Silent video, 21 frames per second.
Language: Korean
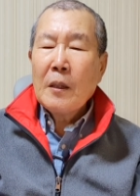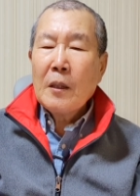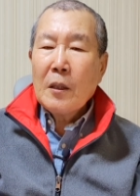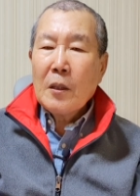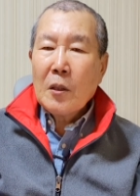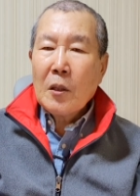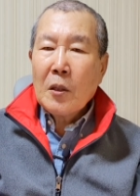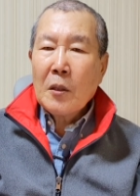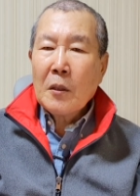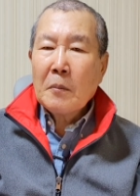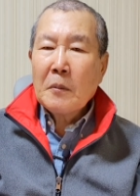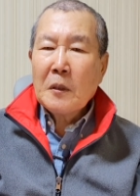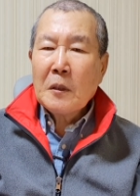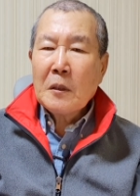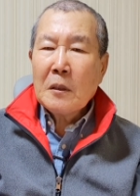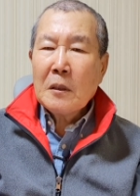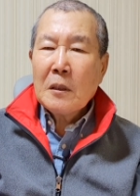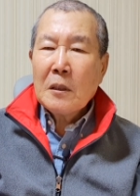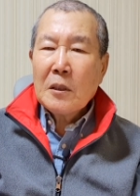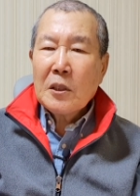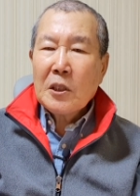
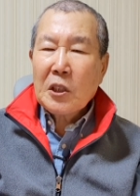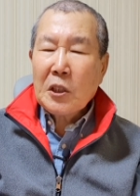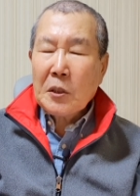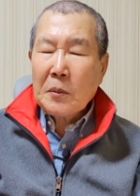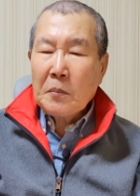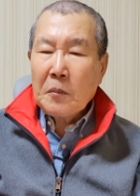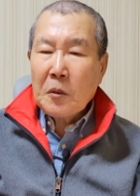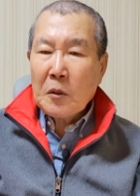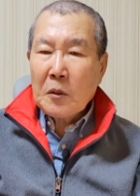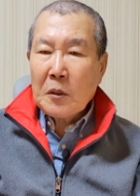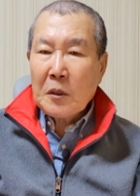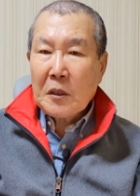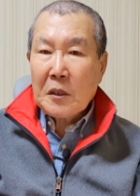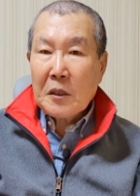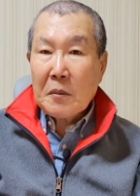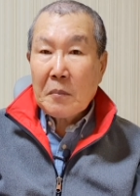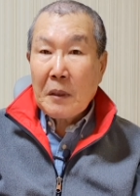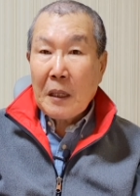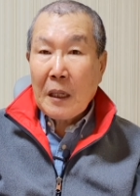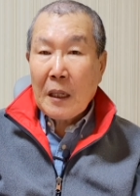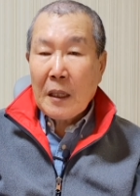여러분, 지금도
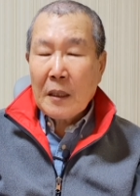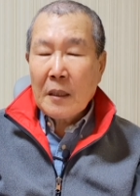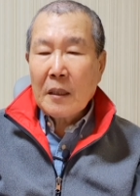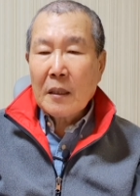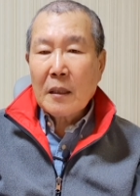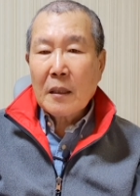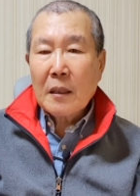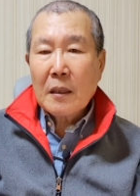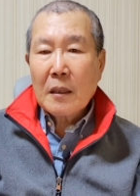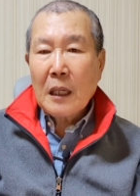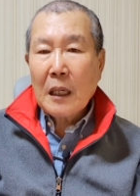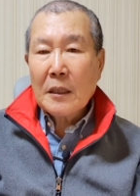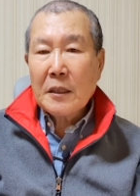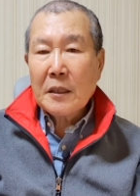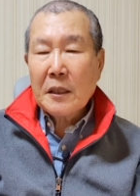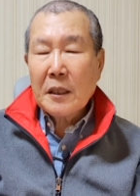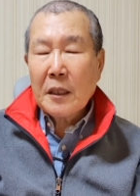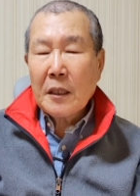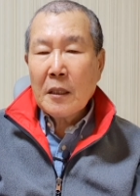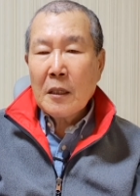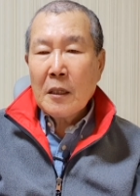그렇지만
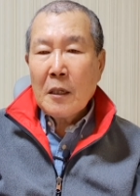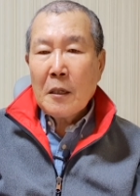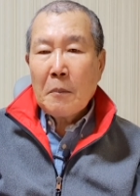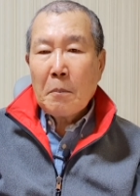당시에